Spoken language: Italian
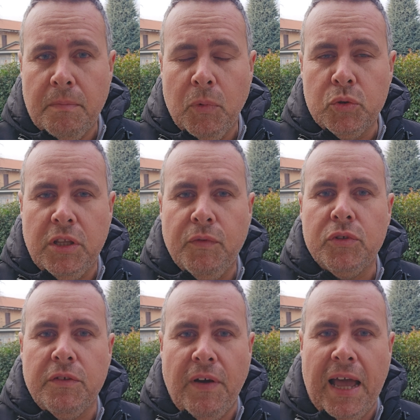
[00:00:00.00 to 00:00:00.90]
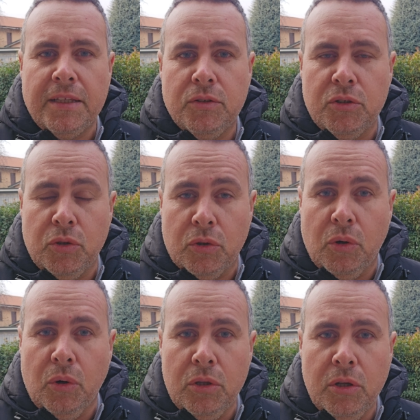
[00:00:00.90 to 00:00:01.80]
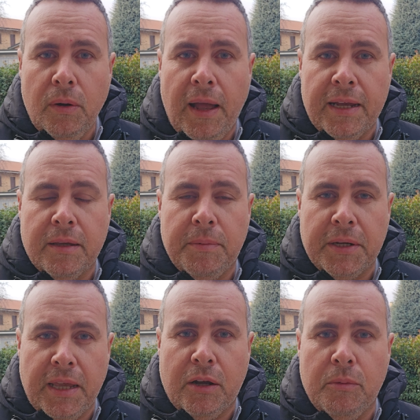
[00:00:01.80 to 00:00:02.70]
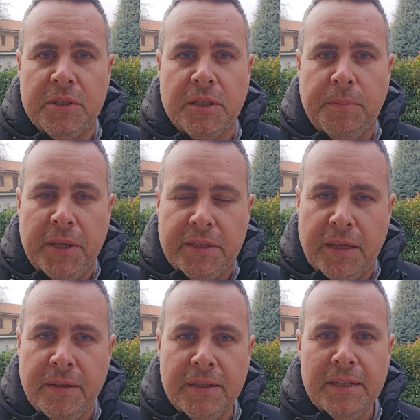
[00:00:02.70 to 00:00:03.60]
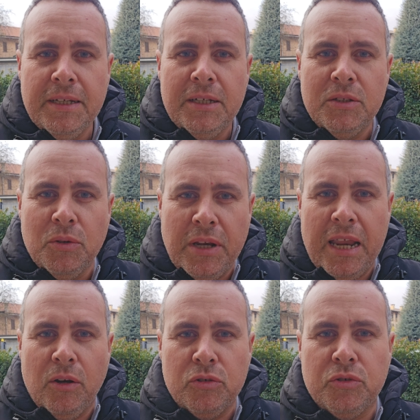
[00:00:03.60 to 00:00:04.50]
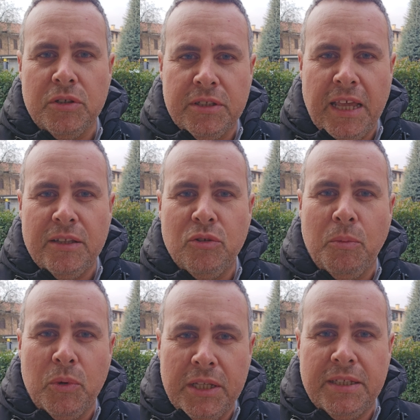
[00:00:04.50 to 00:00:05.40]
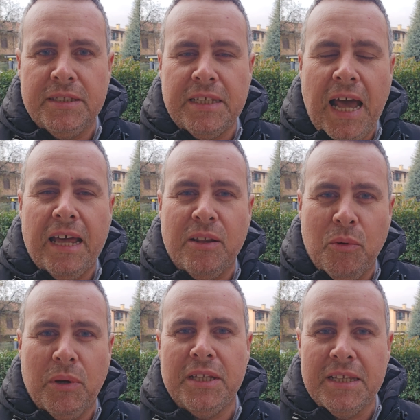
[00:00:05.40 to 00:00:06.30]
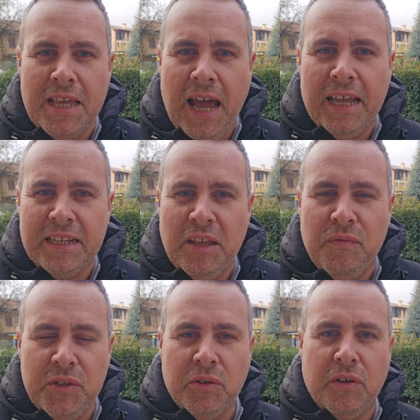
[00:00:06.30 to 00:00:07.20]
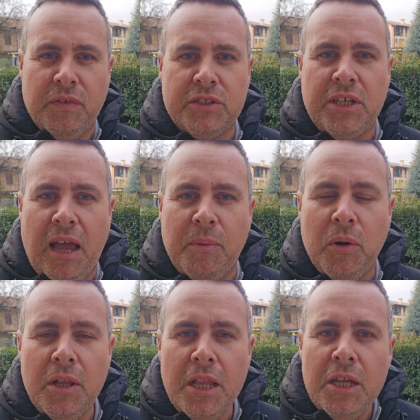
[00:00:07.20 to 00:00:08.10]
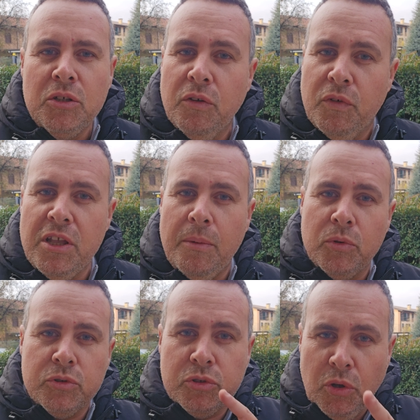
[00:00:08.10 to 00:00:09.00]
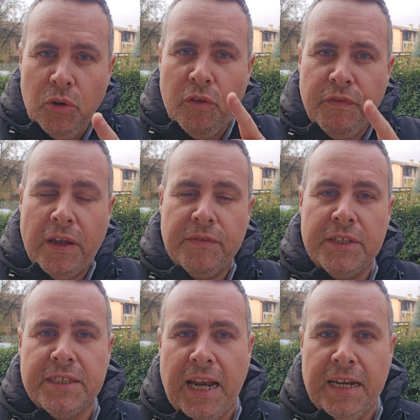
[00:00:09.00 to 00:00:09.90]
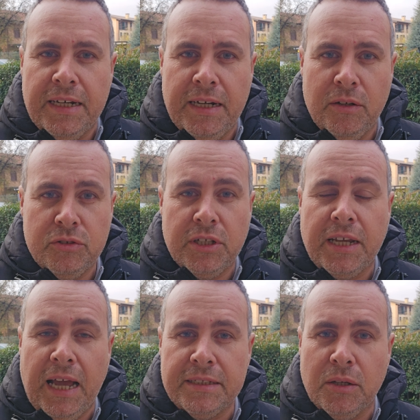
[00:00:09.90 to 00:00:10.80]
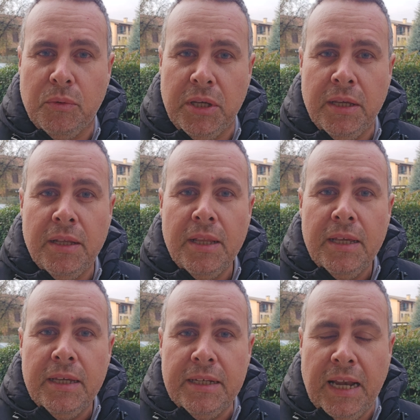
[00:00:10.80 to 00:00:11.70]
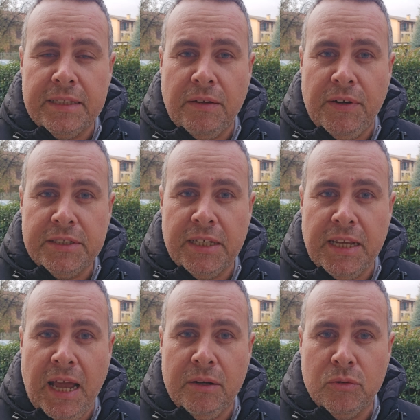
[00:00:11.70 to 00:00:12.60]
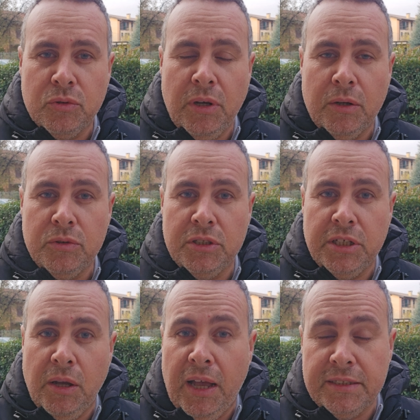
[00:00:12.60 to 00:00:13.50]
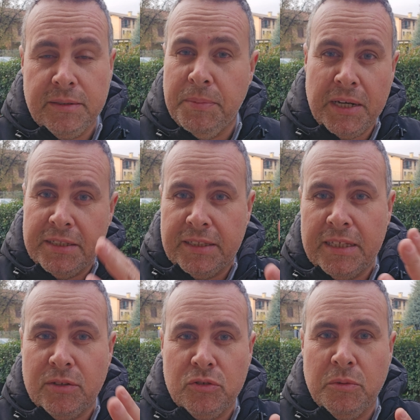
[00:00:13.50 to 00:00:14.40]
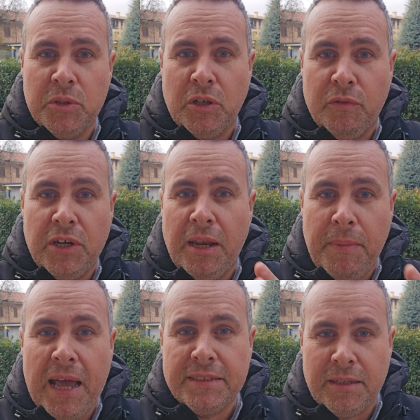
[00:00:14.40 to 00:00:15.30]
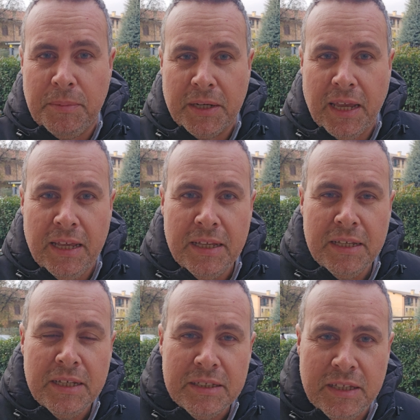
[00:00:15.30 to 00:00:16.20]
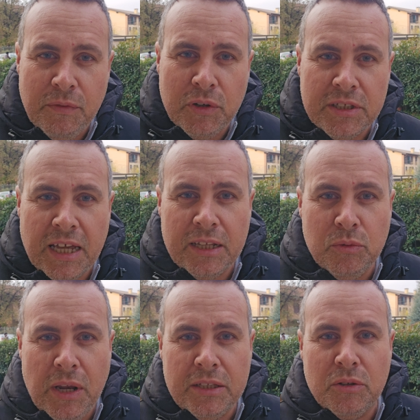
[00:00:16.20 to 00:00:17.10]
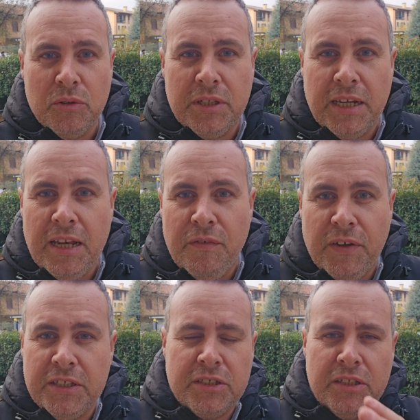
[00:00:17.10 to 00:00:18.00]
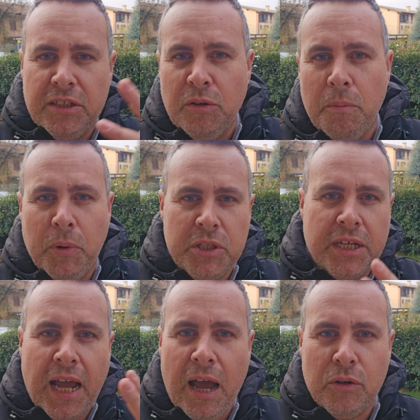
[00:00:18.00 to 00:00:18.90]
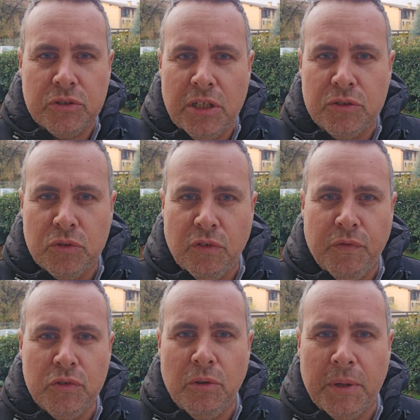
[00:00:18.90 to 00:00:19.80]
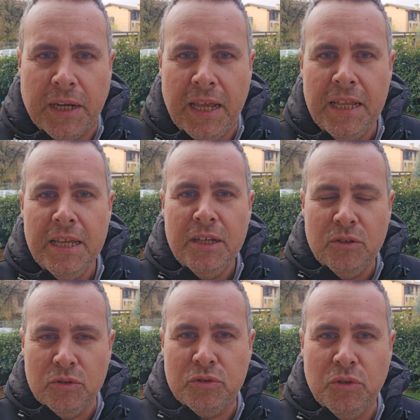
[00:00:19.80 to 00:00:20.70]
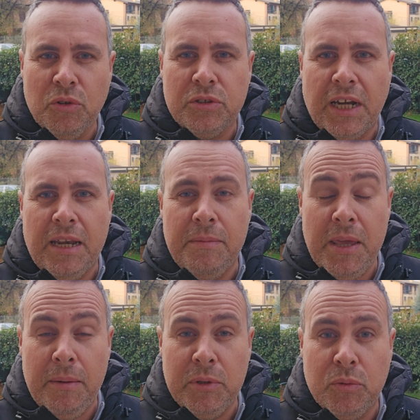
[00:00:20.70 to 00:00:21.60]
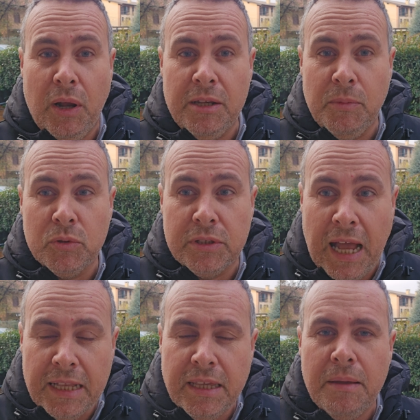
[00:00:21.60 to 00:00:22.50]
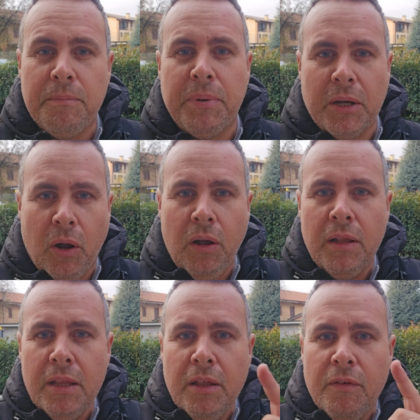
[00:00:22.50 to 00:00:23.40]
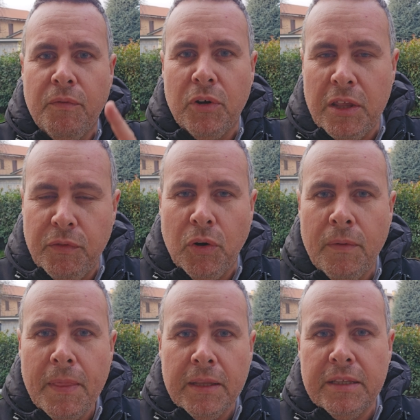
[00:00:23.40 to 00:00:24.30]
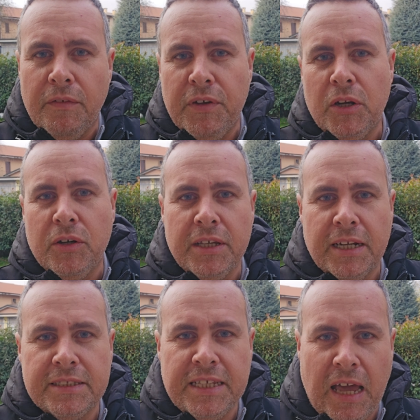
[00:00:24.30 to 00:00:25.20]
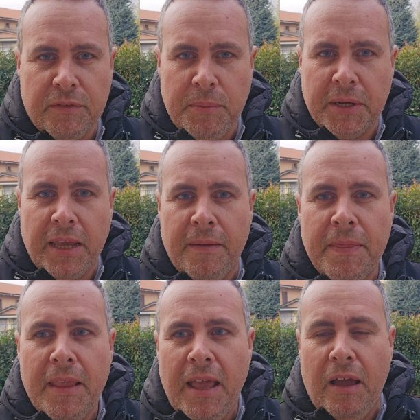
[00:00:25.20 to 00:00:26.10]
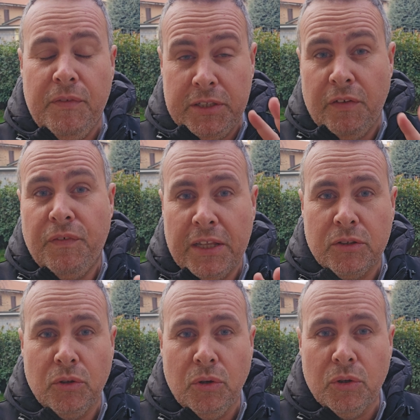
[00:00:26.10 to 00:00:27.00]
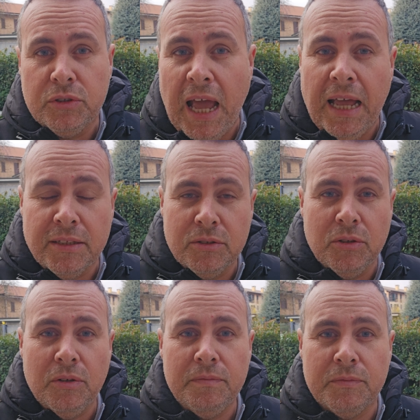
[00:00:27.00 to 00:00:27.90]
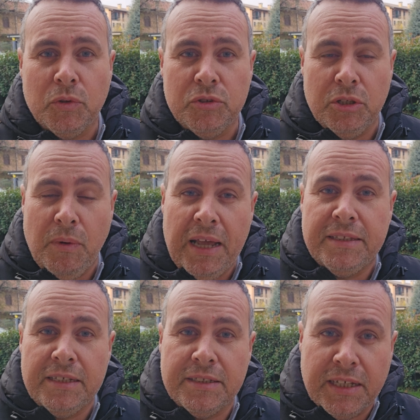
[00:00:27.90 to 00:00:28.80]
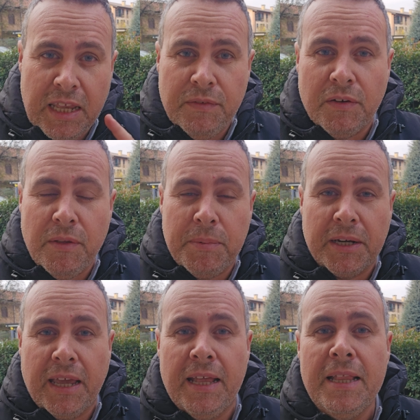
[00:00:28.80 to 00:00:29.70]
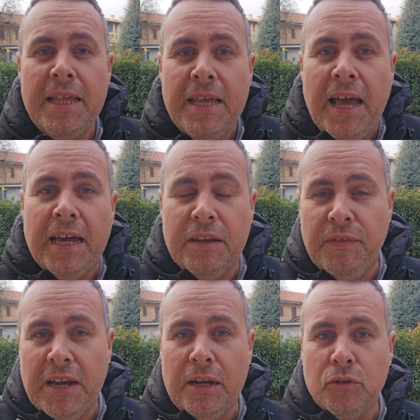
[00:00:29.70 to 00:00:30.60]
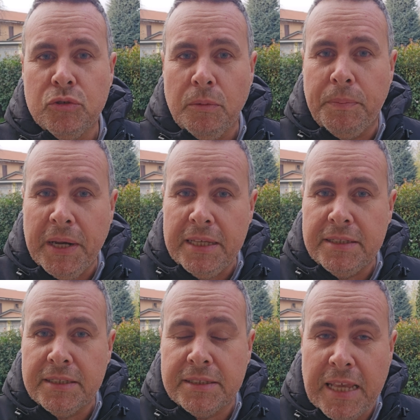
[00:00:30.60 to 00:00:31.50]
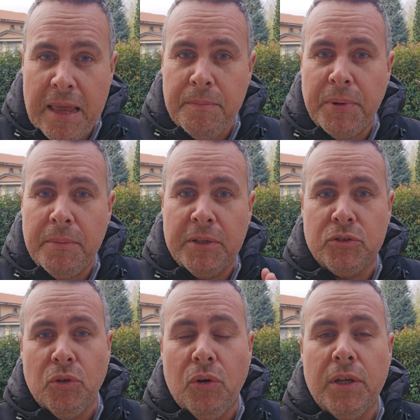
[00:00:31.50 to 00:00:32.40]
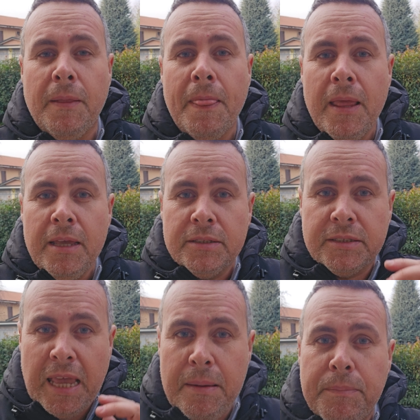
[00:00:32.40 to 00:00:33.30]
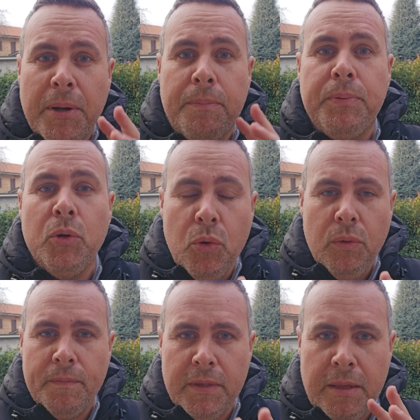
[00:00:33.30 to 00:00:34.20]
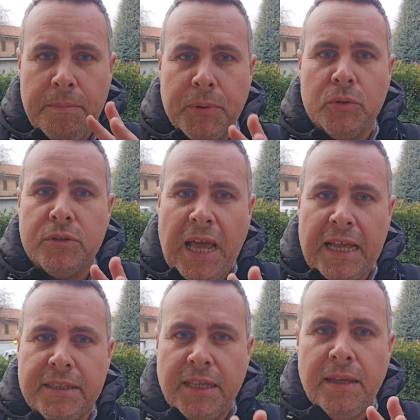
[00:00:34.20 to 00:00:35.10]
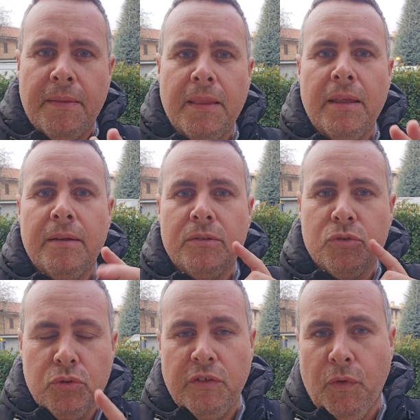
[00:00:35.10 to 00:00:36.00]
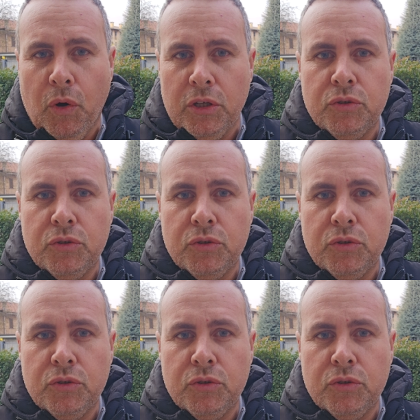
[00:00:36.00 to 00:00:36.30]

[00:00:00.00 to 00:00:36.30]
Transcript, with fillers: motivo di vanto e di orgoglio, anche perché come sapete non è nostro intento monetizzare o guadagnare dai video che facciamo, noi vogliamo solo farvi entrare nelle nostre case qui in Alta Valseriano sul lago di Iseo, anzi per esattezza oggi mi trovo nella bassa perché devo andare ad un atto notarile, infatti sentite un po' di caos nel sottofondo perché non sono tra le mie abituali montagne, però volevo davvero ringraziarvi perché avete fatto tanto, continuate a iscrivervi perché arriveranno sorprese sempre maggiori sempre più improntate su di voi,